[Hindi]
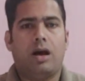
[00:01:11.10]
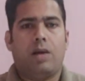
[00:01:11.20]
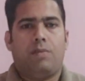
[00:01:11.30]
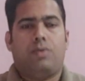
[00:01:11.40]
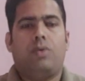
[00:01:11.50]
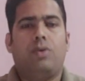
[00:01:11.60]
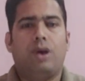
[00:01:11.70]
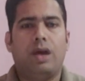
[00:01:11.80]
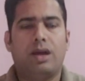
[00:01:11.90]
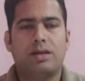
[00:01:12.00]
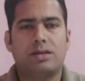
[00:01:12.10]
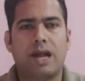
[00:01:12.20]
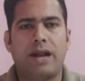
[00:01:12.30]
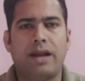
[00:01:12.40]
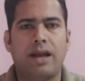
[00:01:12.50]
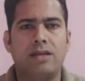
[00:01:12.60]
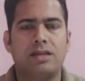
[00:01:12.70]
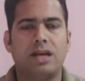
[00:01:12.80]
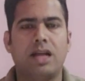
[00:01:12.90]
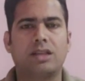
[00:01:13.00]
आपको एक
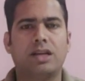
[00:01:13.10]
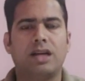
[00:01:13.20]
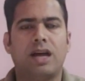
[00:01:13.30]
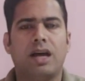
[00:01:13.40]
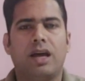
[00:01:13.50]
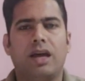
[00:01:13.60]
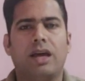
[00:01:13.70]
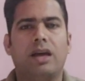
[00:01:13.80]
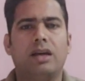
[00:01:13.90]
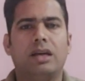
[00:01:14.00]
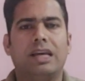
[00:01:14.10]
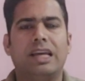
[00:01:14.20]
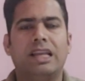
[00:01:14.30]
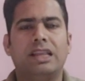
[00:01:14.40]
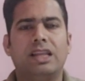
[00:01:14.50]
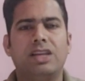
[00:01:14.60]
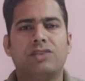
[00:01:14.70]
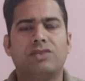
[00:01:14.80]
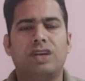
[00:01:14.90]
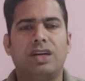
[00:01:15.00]
सेंटेंस याद करना है इन दिस
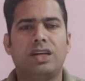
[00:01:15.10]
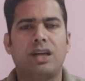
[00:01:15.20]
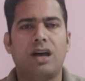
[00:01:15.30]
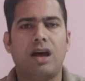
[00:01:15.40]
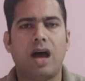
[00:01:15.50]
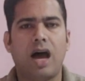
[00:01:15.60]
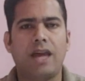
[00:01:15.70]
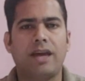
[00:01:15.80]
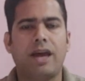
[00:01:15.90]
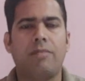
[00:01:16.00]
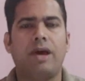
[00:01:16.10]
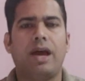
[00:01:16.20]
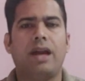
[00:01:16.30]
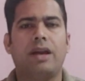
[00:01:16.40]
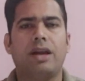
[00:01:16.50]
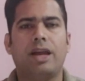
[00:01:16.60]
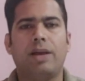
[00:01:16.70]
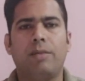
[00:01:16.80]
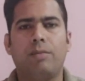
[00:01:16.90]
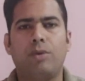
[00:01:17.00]
वर्ड आई एम एन
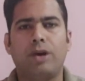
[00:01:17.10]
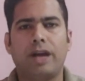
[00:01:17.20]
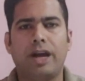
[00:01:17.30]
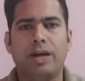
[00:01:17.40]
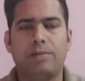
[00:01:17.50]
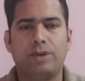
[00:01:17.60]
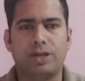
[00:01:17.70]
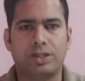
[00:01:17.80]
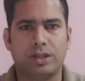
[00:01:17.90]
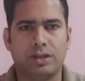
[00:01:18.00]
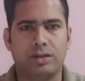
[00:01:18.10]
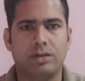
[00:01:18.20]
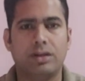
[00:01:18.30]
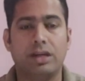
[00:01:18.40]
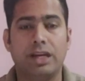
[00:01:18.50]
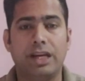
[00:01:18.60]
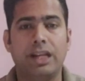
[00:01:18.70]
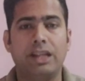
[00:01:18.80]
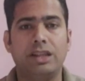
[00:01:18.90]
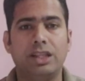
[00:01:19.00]
इम्पोर्टेंट पर्सन
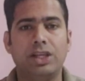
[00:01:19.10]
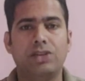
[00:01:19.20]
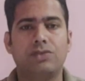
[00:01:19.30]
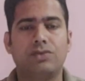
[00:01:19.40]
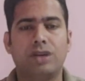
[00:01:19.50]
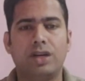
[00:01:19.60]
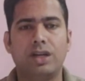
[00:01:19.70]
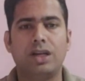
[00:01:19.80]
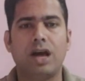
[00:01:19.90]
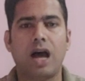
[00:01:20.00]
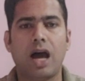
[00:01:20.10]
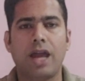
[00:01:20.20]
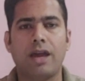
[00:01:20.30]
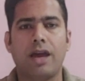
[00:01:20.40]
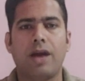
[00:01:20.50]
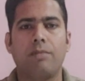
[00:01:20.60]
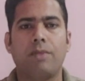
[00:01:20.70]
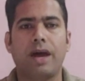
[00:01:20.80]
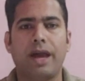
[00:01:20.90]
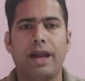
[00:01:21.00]
इन दिस वर्ड आई एम
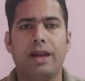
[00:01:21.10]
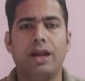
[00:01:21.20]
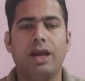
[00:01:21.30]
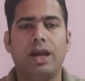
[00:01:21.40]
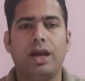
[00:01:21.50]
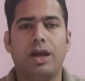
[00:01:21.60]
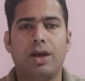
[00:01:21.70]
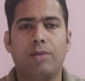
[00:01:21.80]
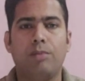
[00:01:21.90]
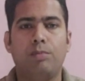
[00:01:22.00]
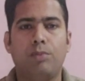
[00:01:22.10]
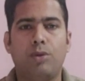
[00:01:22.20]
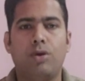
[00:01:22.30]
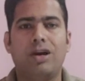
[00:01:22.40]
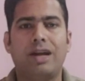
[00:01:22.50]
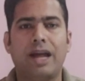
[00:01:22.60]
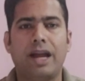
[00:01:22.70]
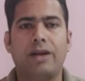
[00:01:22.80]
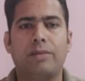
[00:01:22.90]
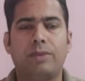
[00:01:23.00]
एन
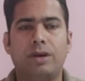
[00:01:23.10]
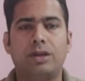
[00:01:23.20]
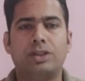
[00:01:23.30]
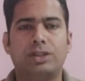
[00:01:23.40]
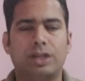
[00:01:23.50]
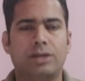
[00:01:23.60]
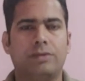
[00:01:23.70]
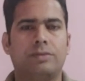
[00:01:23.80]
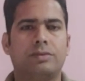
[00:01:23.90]
इम्पोर्टेंट पर्सन